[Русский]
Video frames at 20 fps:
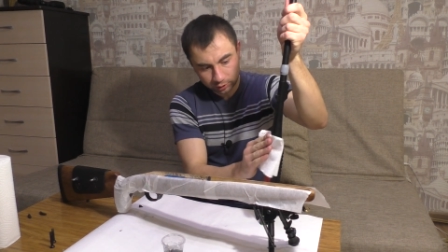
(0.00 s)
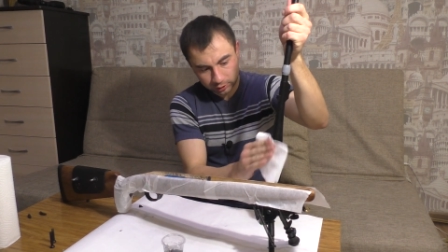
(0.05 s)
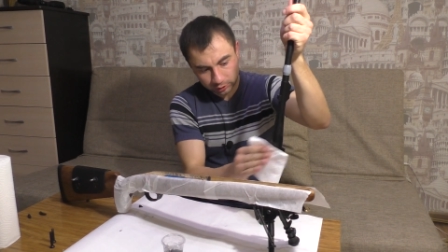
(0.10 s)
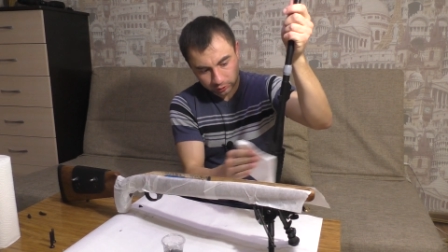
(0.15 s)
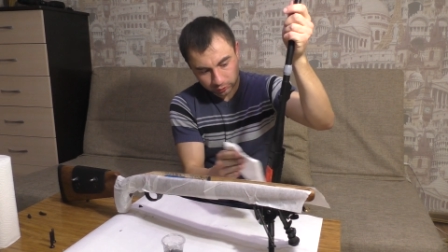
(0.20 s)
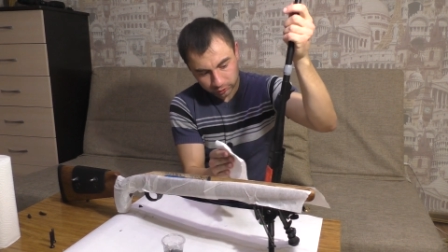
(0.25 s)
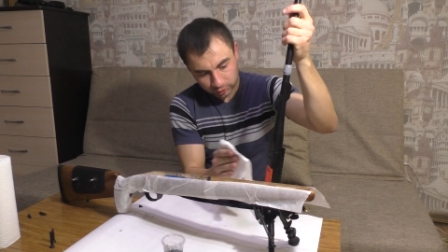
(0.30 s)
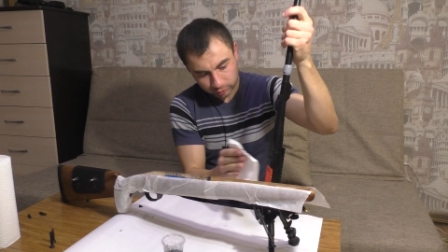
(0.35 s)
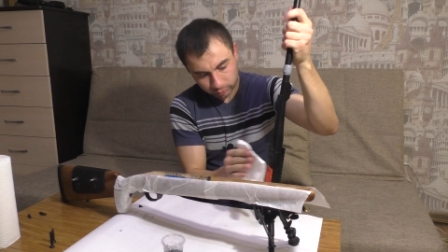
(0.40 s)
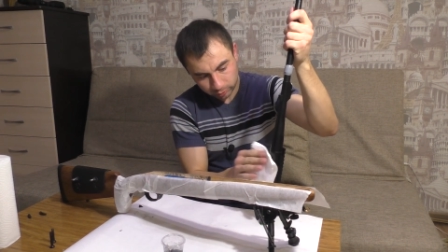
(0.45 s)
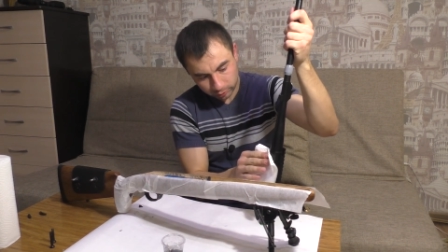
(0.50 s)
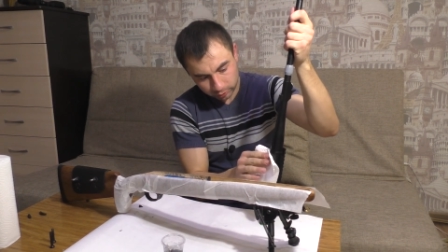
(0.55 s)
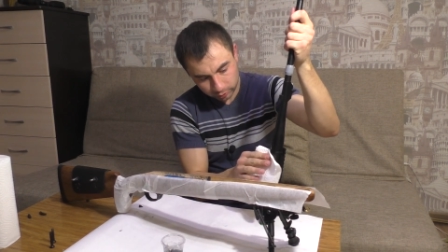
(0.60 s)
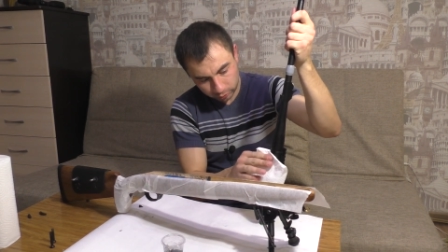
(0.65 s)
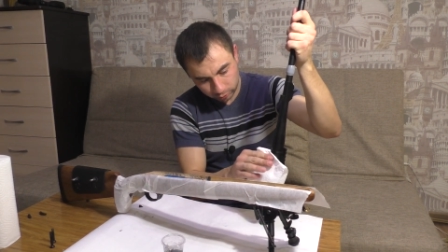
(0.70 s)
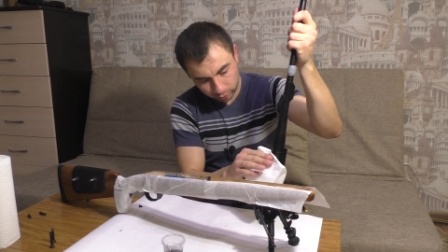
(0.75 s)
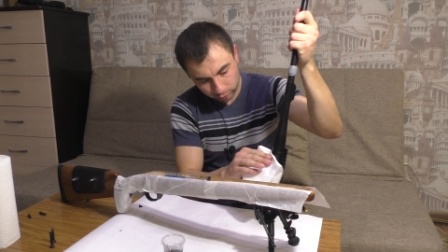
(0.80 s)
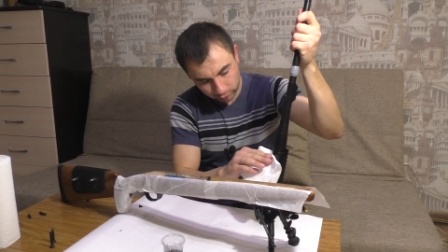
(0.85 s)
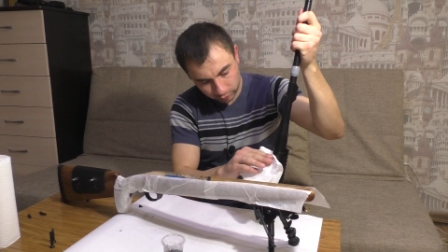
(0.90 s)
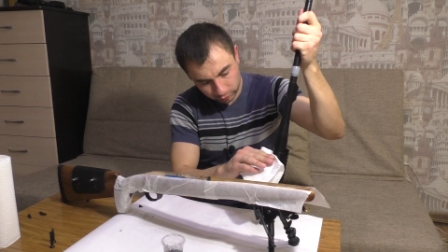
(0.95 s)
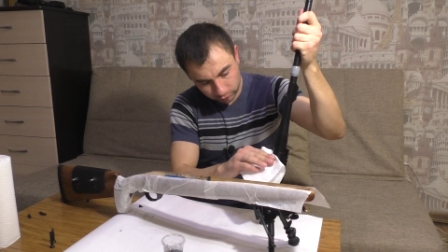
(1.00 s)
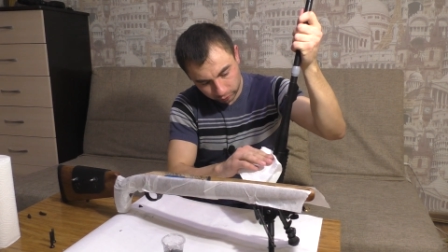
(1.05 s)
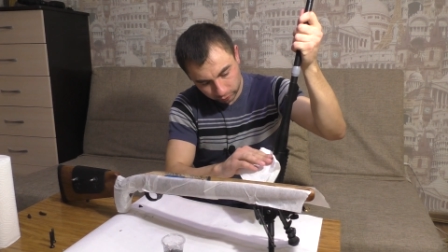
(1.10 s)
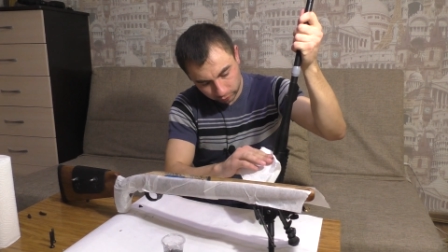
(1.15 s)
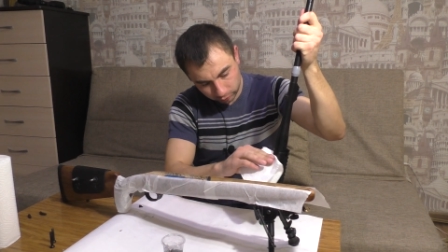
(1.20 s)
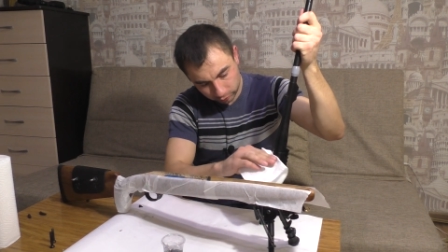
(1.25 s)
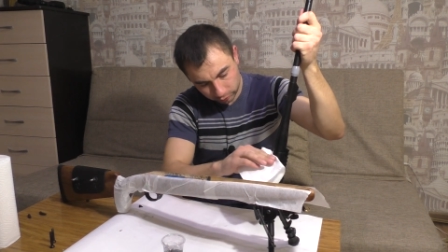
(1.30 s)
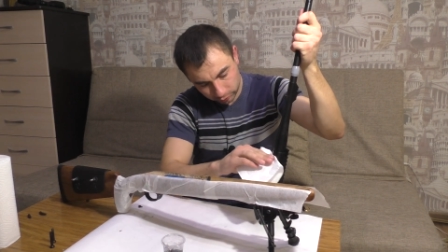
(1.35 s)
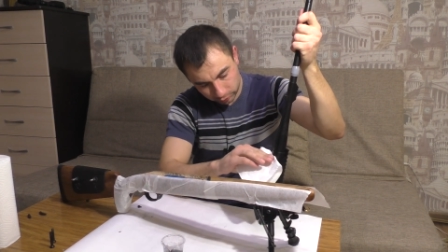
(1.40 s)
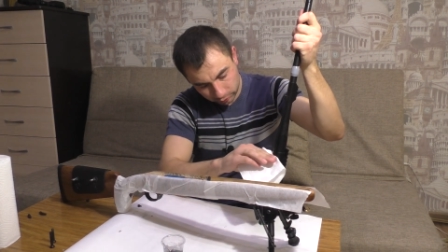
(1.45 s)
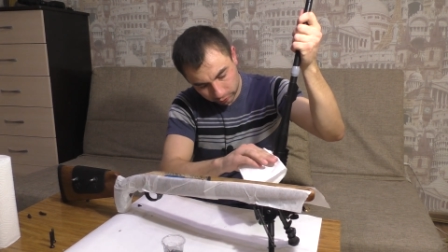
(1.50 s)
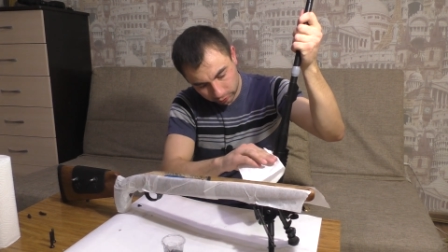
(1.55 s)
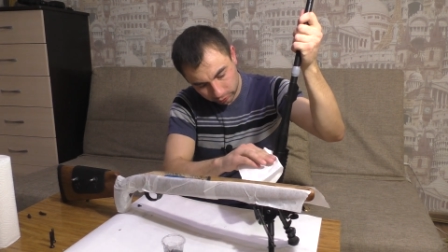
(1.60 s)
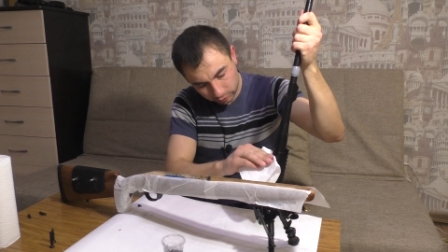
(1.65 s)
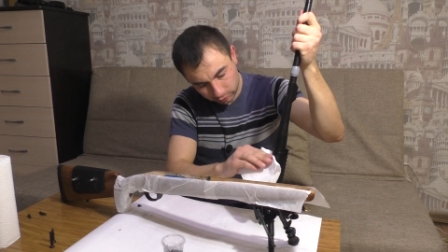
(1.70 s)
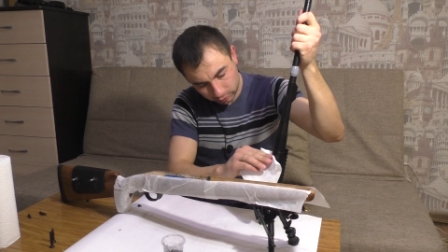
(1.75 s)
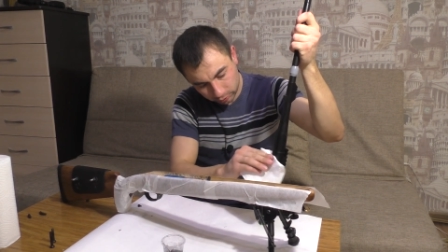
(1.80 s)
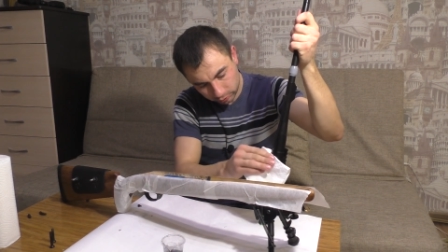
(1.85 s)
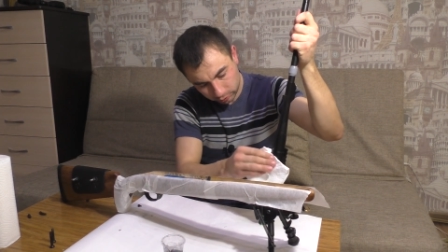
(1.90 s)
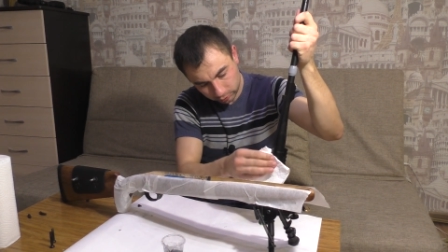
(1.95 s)
Сейчас вот заполирую ствол
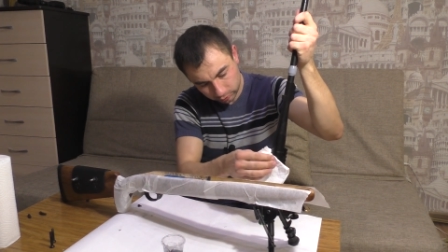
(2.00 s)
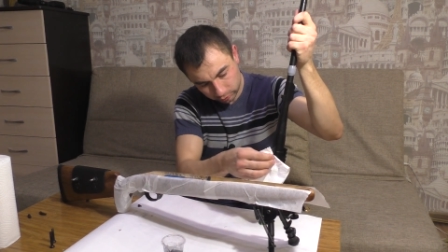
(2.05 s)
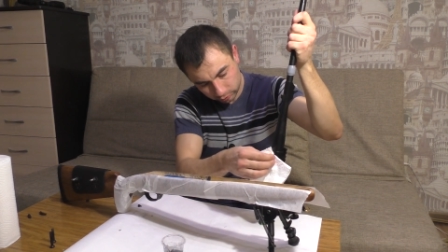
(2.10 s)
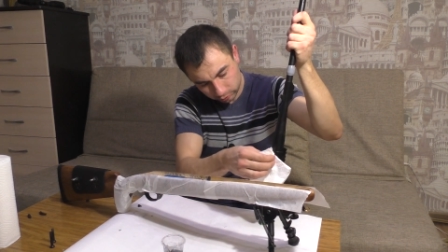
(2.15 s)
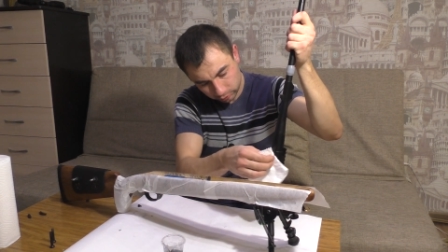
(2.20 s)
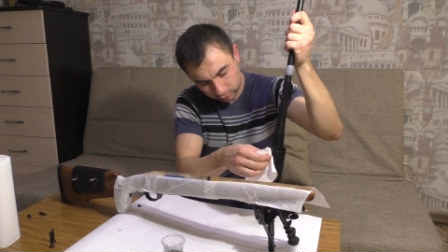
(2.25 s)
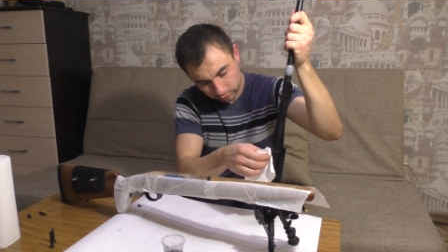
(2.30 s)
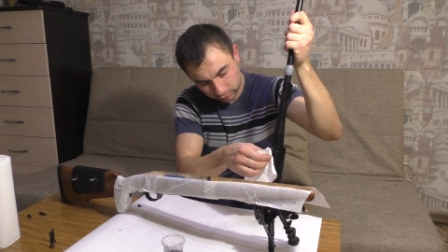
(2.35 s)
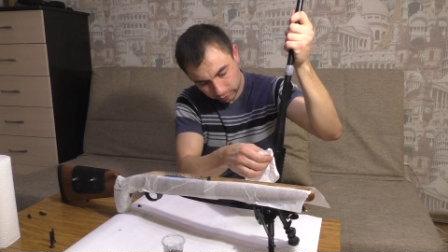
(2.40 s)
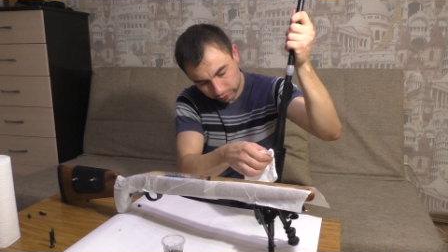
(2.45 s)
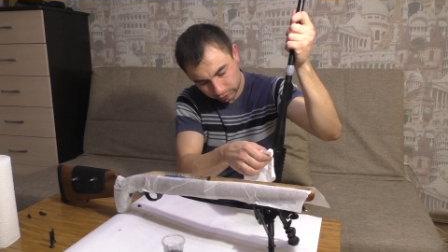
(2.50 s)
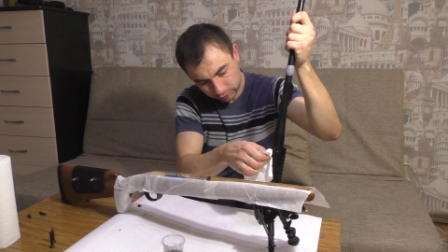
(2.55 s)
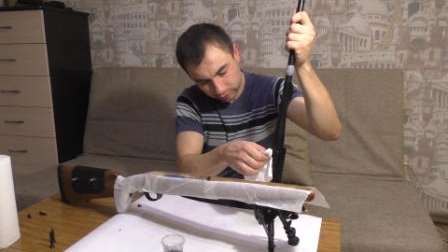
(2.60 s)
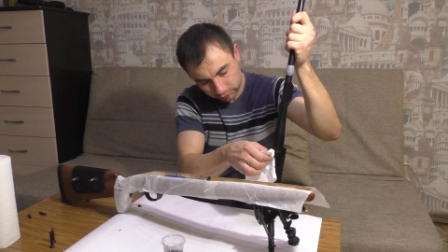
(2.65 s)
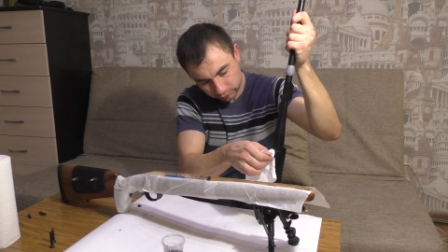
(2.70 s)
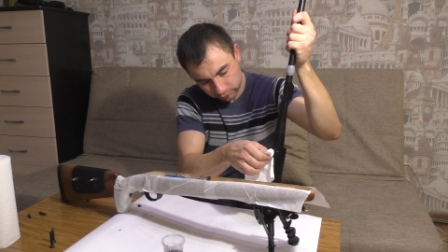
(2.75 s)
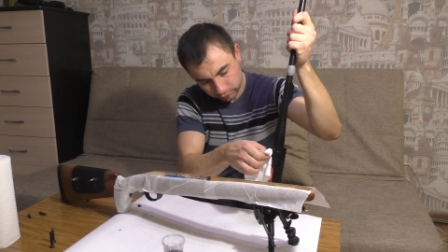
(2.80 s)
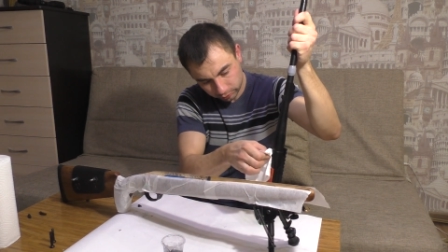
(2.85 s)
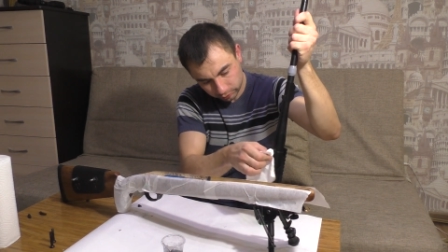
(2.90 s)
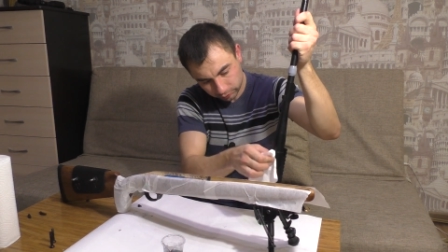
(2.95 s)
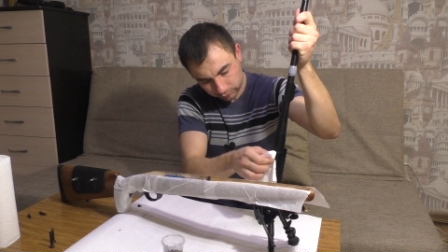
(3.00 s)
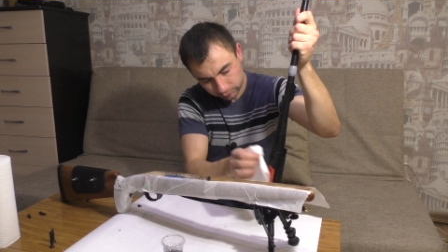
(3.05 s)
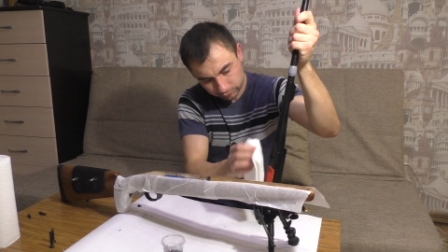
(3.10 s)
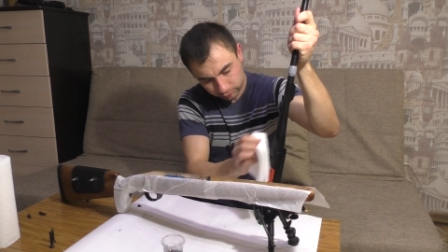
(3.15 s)
здесь. Ресивер.